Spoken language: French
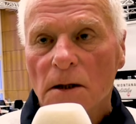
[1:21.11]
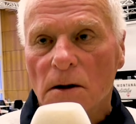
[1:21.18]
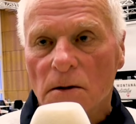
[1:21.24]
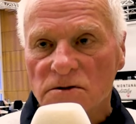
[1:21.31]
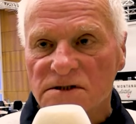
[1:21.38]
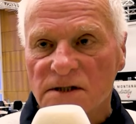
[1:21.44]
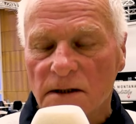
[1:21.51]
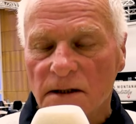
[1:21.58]
on
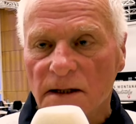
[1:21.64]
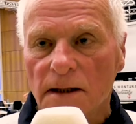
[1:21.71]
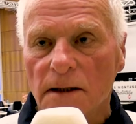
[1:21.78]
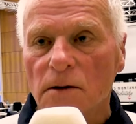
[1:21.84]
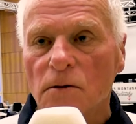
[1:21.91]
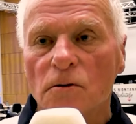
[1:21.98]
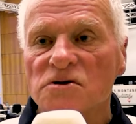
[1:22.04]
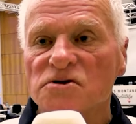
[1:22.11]
s'est dit
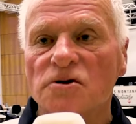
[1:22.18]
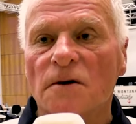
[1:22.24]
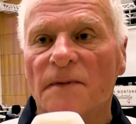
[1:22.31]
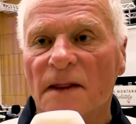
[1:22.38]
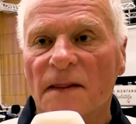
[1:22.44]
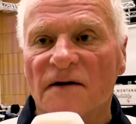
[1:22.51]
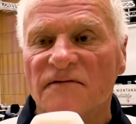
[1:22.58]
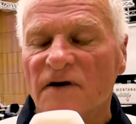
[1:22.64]
une
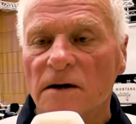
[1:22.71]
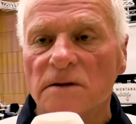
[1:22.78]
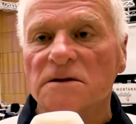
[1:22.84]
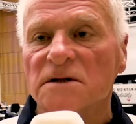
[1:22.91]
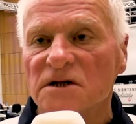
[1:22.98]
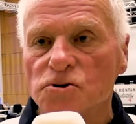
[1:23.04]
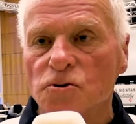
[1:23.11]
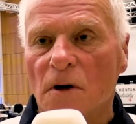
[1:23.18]
semaine avant,
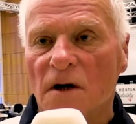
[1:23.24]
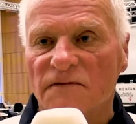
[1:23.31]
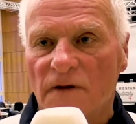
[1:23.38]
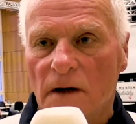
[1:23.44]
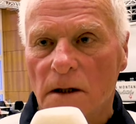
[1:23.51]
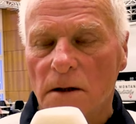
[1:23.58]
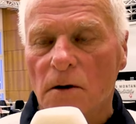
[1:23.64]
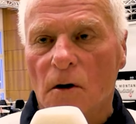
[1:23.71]
dix jours
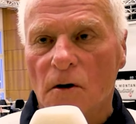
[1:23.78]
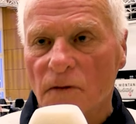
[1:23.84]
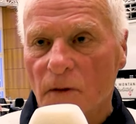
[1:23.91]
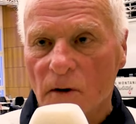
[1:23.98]
avant, on